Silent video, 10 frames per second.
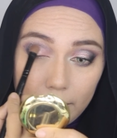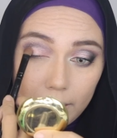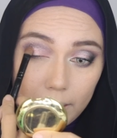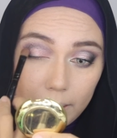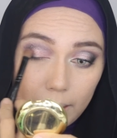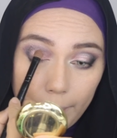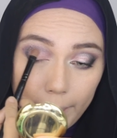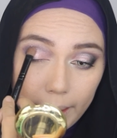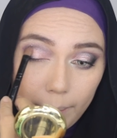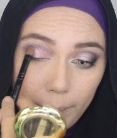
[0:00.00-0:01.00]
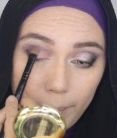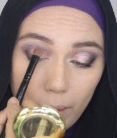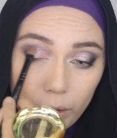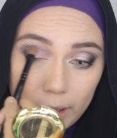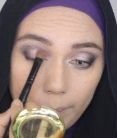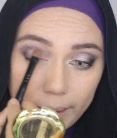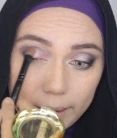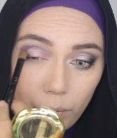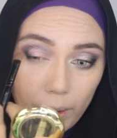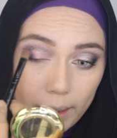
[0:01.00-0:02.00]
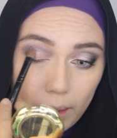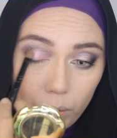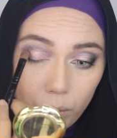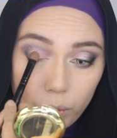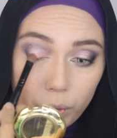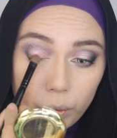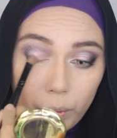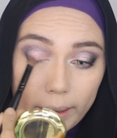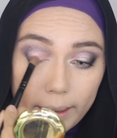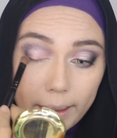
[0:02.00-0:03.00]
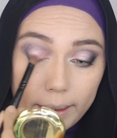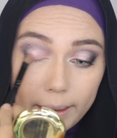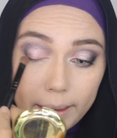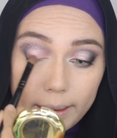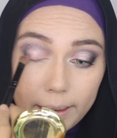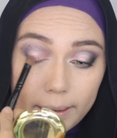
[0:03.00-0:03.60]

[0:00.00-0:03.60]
uh, apa dia membaur sampai si warna ungu tua tadi